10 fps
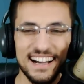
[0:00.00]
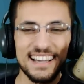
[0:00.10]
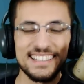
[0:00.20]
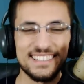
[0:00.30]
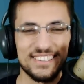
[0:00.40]

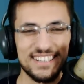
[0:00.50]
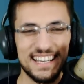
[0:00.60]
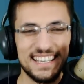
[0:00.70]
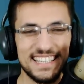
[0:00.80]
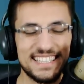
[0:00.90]
Aynen
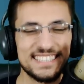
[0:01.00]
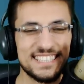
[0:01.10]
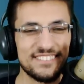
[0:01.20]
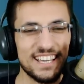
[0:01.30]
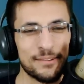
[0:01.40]
öyle. İki
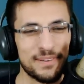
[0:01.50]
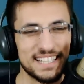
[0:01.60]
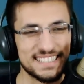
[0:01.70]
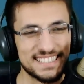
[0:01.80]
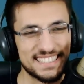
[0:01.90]
seviye
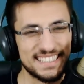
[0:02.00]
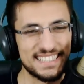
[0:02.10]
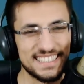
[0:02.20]
yaparsın.